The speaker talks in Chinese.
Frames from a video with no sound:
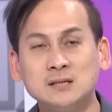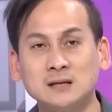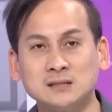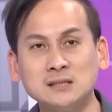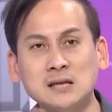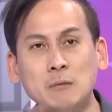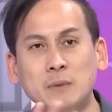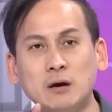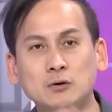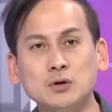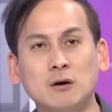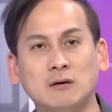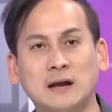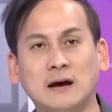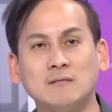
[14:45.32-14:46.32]
这这招没有
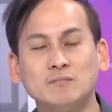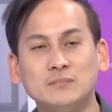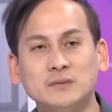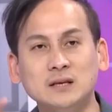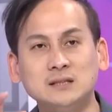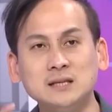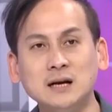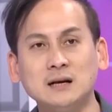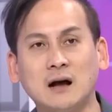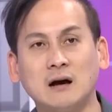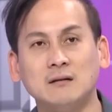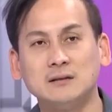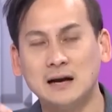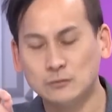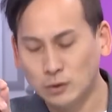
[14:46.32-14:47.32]
用啊！你这个
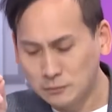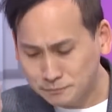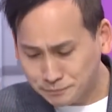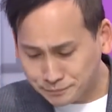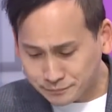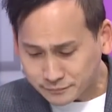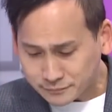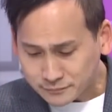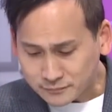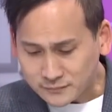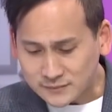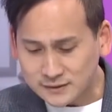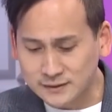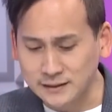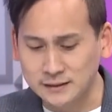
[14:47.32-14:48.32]
啊，他说，
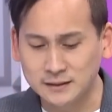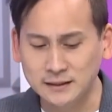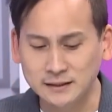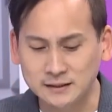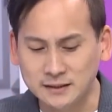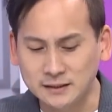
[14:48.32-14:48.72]
你你